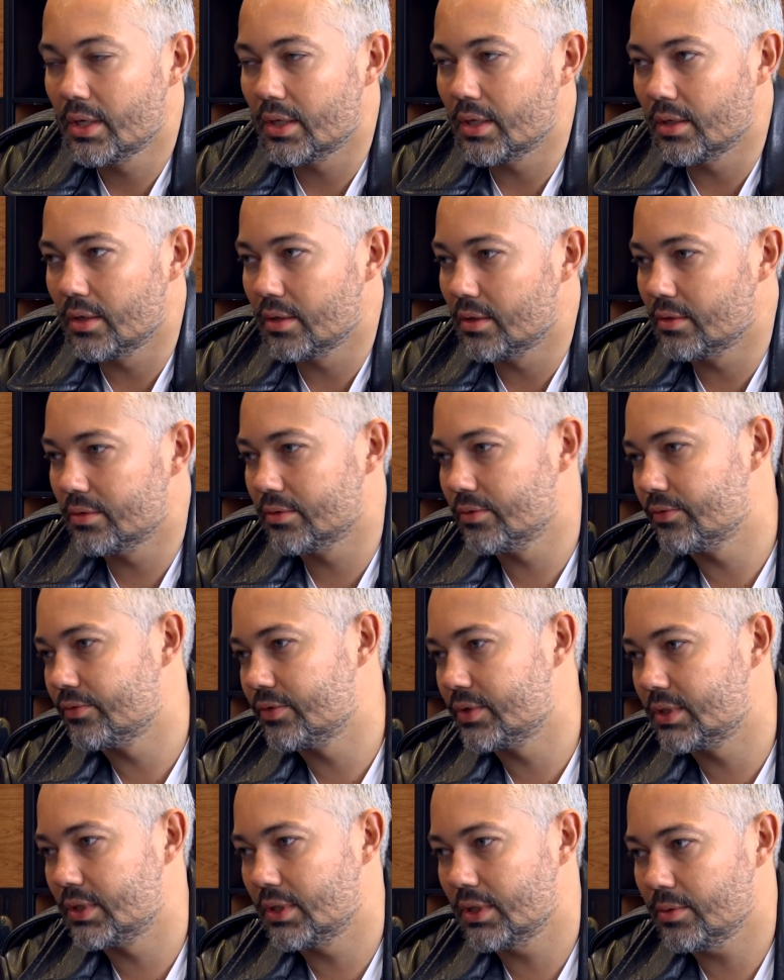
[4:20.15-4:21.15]
И
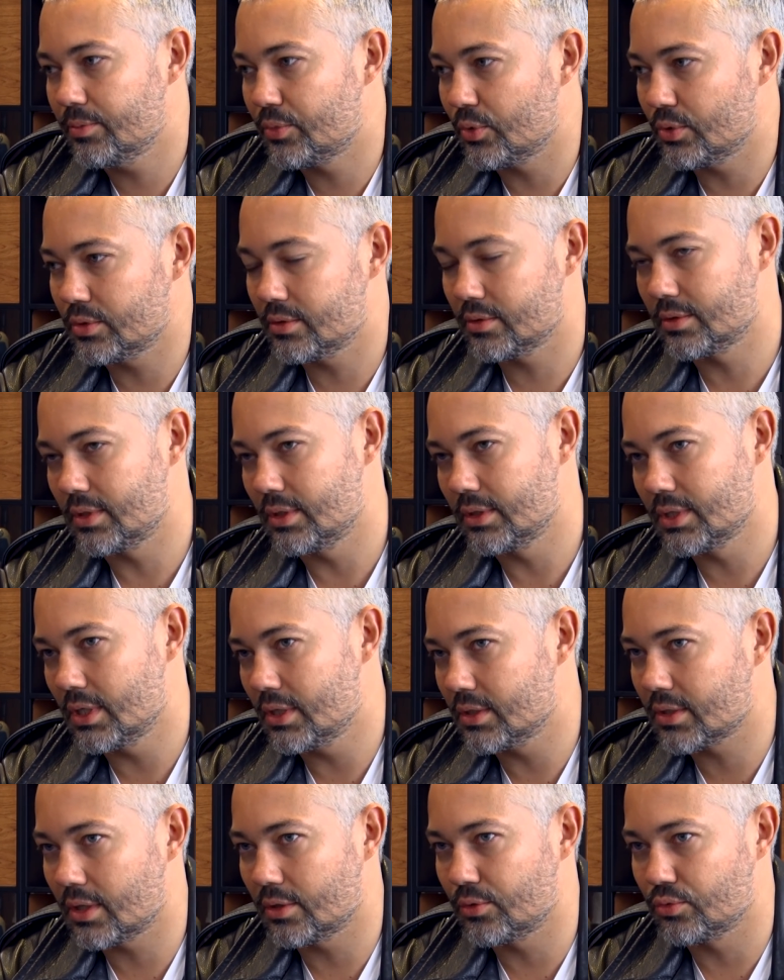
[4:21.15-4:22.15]
все просто
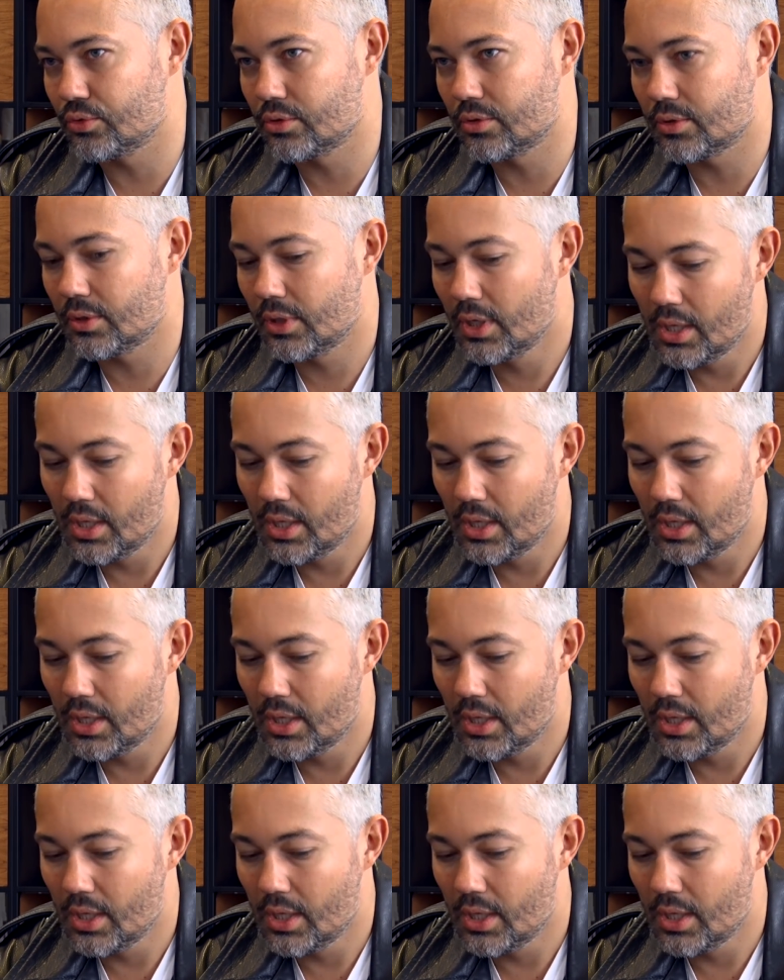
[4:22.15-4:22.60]
слетели с катушек.